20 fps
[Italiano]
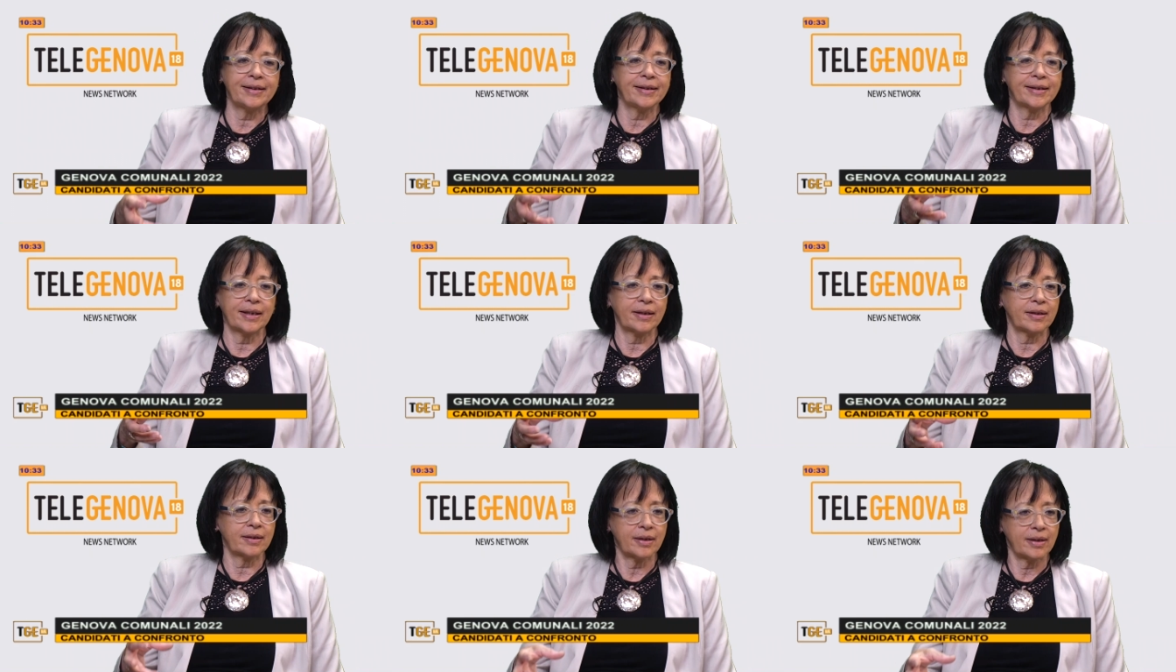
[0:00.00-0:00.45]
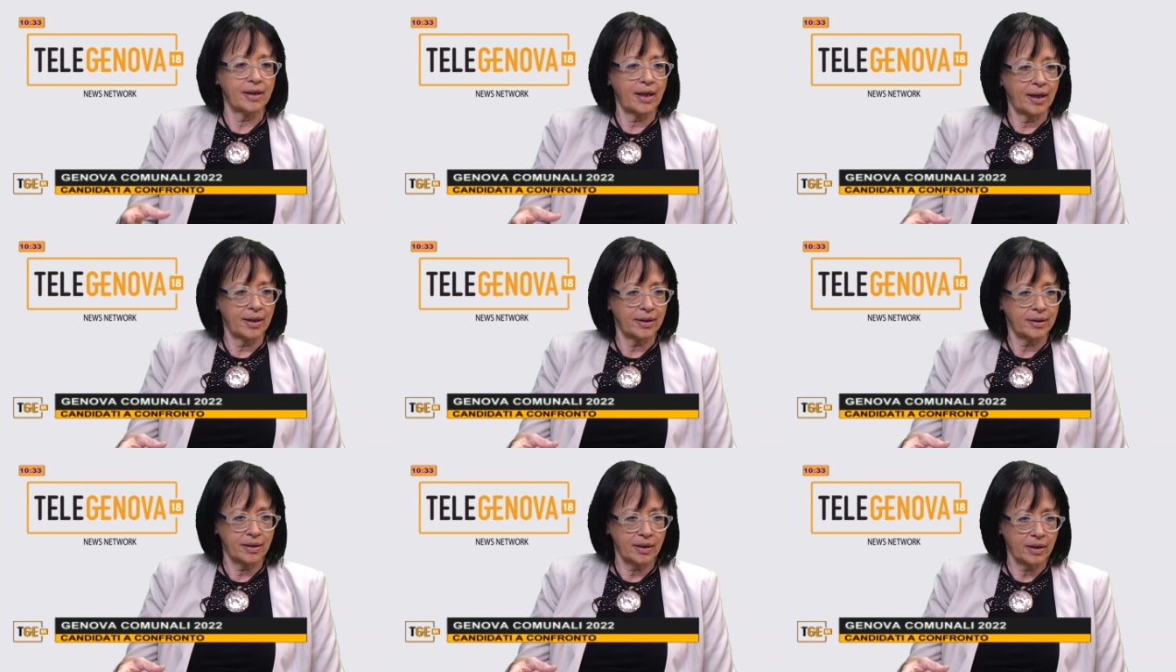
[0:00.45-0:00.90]
in tante
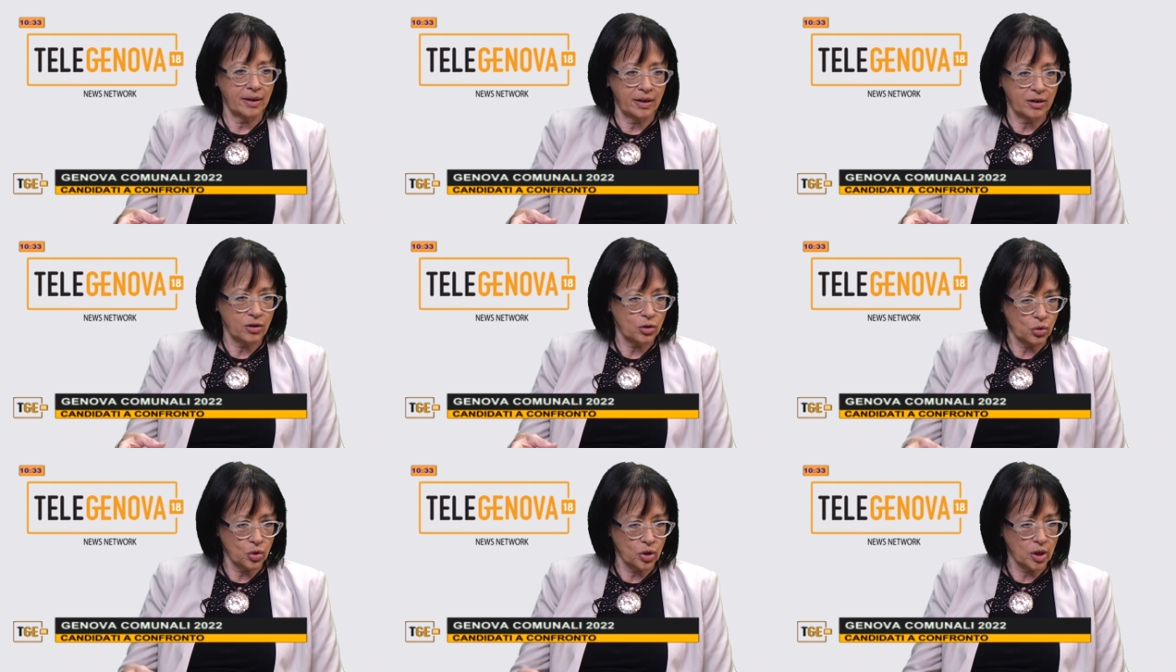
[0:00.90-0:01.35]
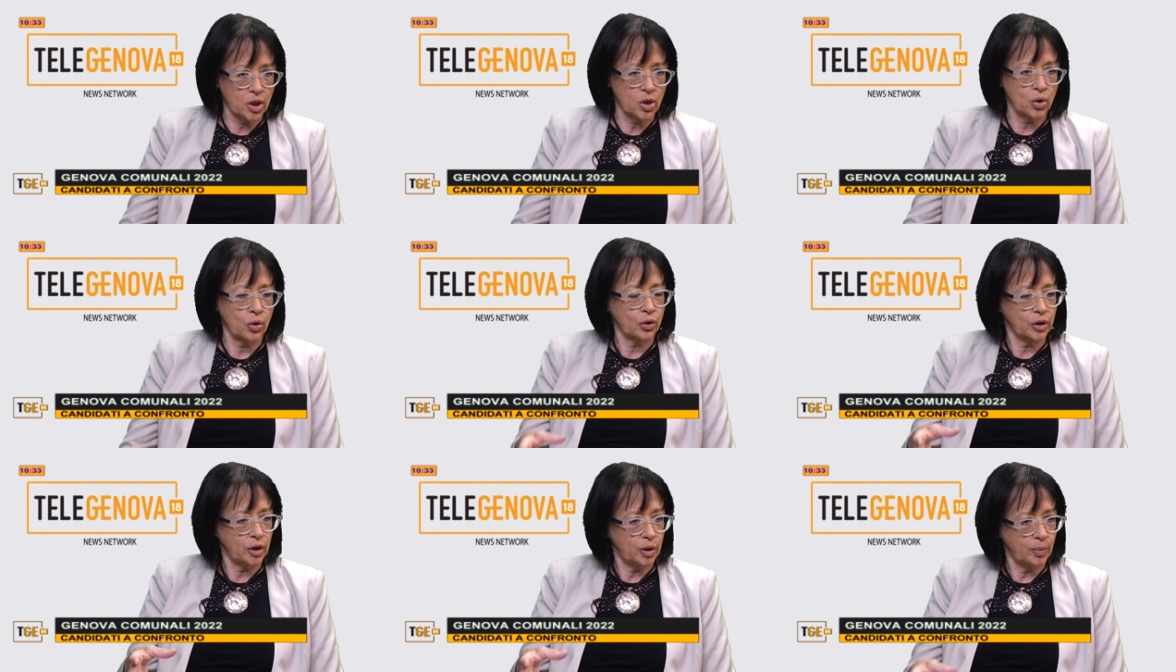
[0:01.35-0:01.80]
altre
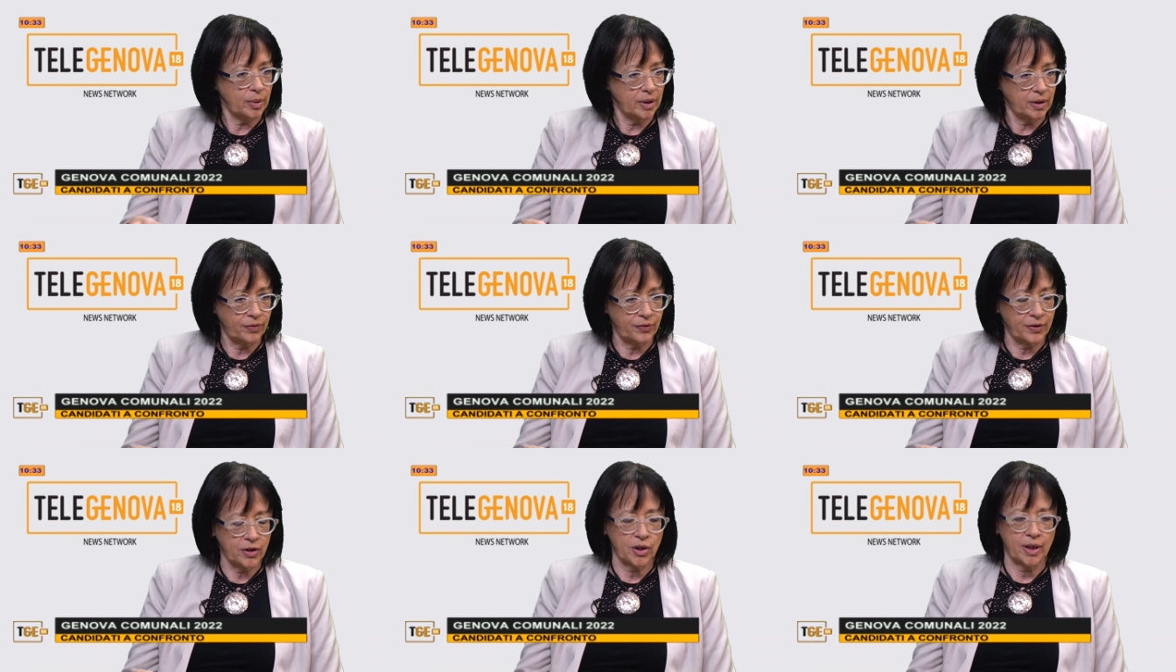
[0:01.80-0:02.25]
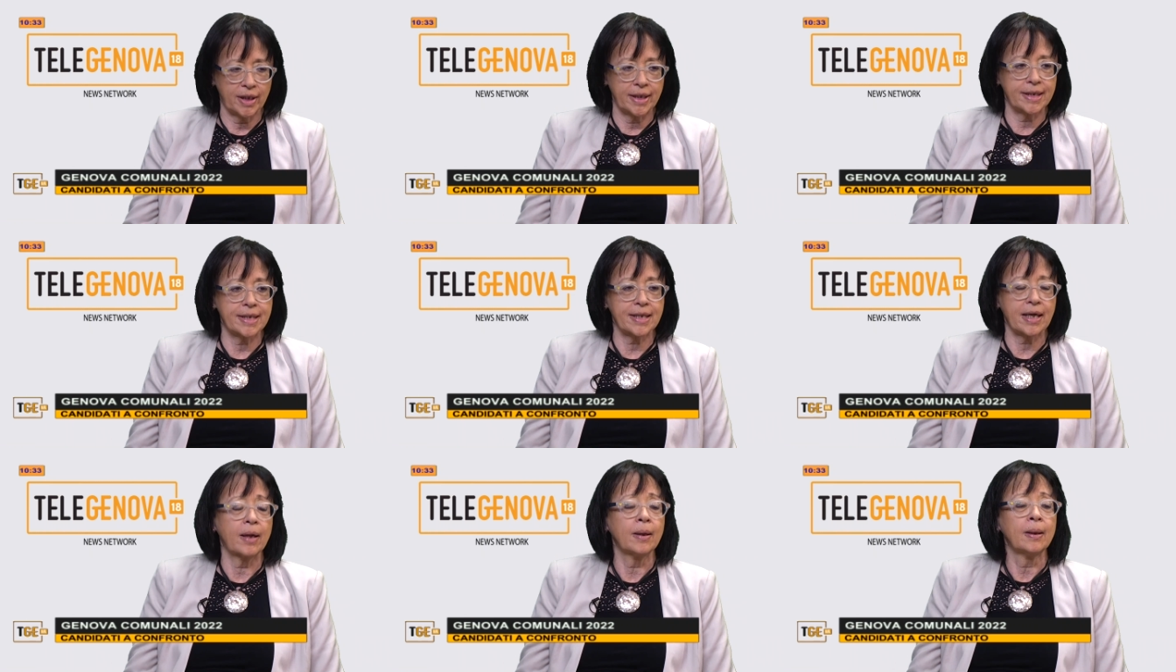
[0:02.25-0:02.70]
associazioni di
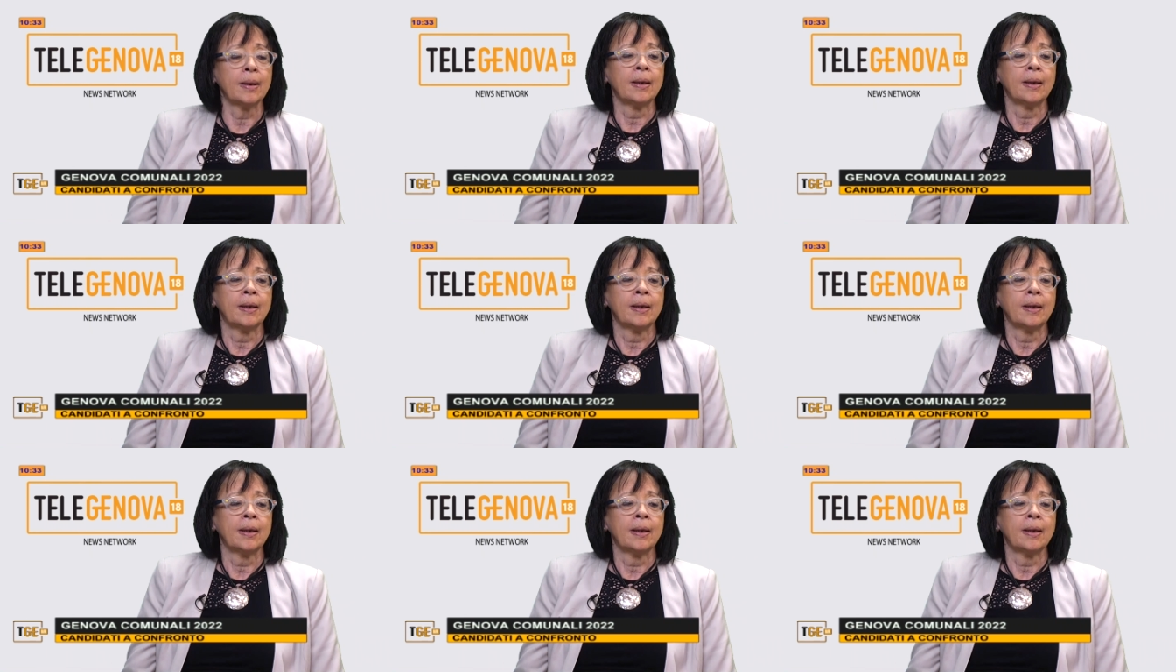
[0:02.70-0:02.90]
beneficenza